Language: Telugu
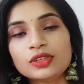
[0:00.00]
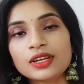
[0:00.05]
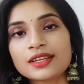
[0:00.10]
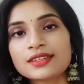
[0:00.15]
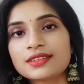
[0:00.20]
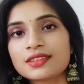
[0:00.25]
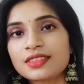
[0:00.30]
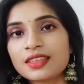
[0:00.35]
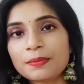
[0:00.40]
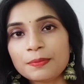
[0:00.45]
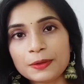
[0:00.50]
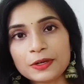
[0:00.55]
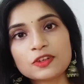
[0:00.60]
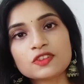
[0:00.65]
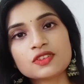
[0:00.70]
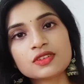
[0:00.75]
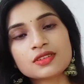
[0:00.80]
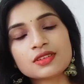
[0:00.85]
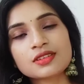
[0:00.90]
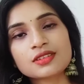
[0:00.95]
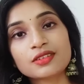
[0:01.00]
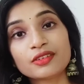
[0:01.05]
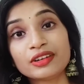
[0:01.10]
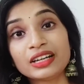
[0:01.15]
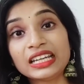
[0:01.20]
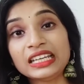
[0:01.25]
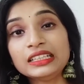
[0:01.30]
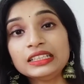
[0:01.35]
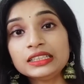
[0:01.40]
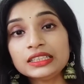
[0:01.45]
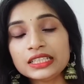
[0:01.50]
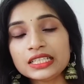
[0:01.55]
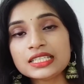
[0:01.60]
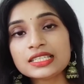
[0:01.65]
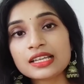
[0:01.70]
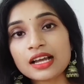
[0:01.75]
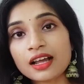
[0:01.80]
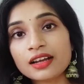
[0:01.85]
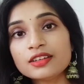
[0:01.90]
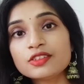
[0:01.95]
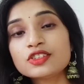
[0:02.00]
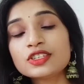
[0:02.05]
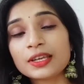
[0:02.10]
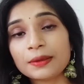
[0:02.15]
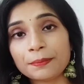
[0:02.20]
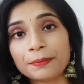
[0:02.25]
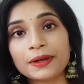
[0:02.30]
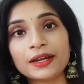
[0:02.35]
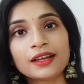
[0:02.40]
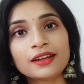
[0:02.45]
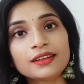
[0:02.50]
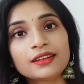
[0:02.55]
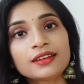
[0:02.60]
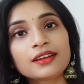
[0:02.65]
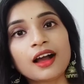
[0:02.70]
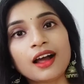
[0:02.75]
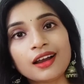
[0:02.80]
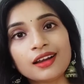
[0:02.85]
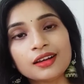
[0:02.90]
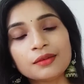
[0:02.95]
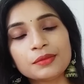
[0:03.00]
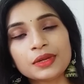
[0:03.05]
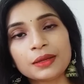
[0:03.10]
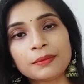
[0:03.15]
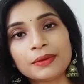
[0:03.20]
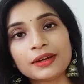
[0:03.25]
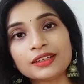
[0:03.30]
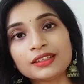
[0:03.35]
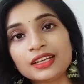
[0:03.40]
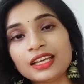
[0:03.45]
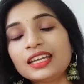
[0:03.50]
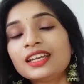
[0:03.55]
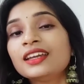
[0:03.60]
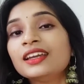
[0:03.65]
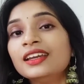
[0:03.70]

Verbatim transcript: నచ్చితే పర్చేస్ చేసుకోండి ఇన్నిసార్లు చెప్పడానికి కారణం ఏమంటే